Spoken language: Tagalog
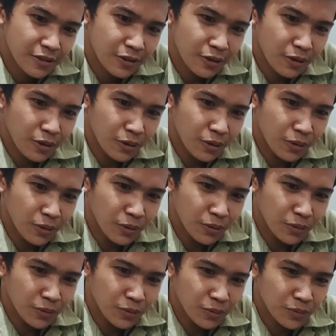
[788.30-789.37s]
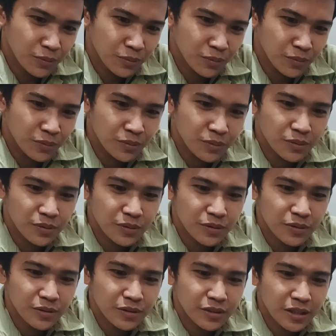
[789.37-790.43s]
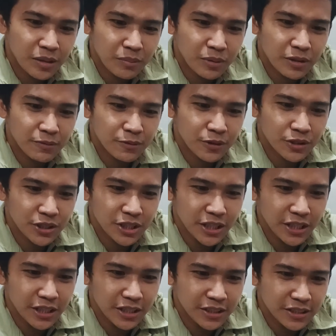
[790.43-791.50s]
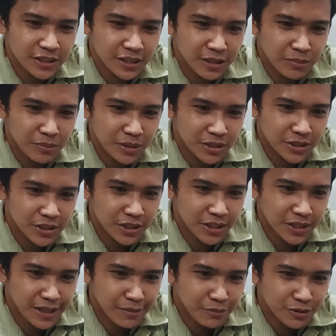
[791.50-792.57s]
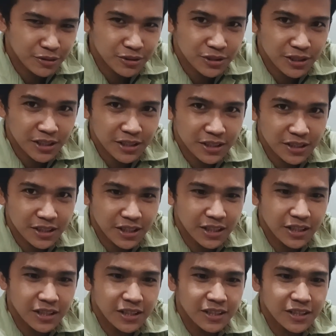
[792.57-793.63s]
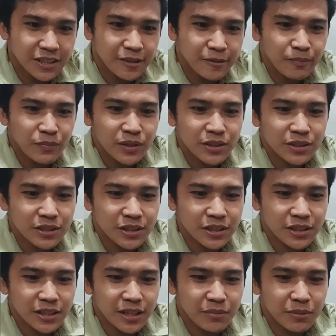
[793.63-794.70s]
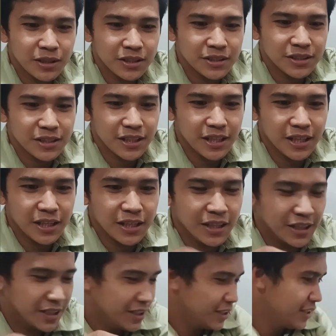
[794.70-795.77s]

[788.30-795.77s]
Oh! Number 14, si Mercy Ramos Intig. Si Tia Mercy.